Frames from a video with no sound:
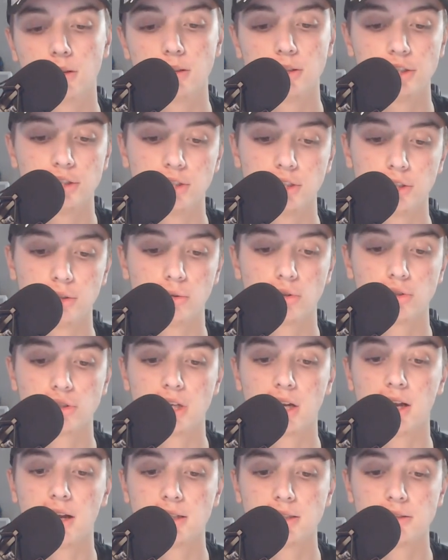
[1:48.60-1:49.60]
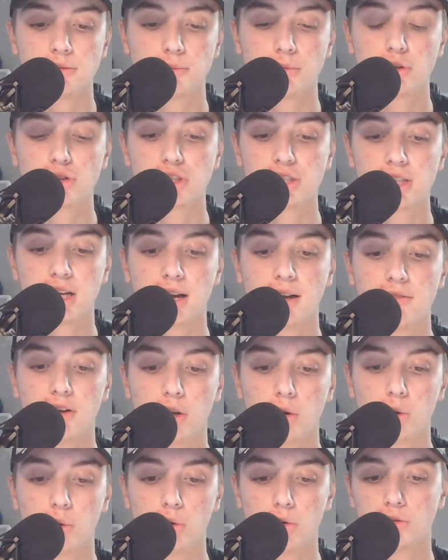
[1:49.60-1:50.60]
il discorso sarà, forse sarà
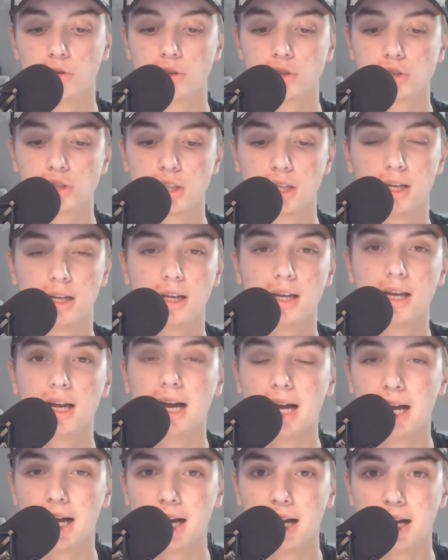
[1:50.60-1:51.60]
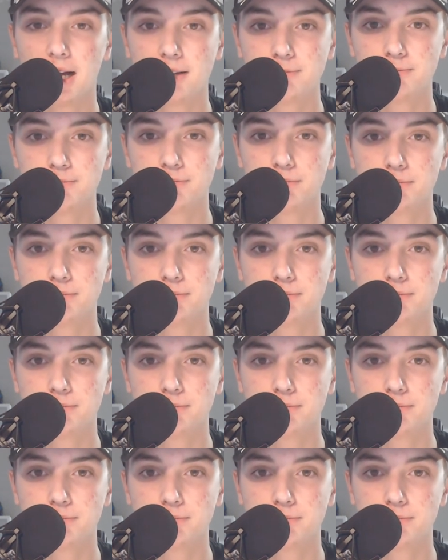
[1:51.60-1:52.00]
Valot, forse ha mh,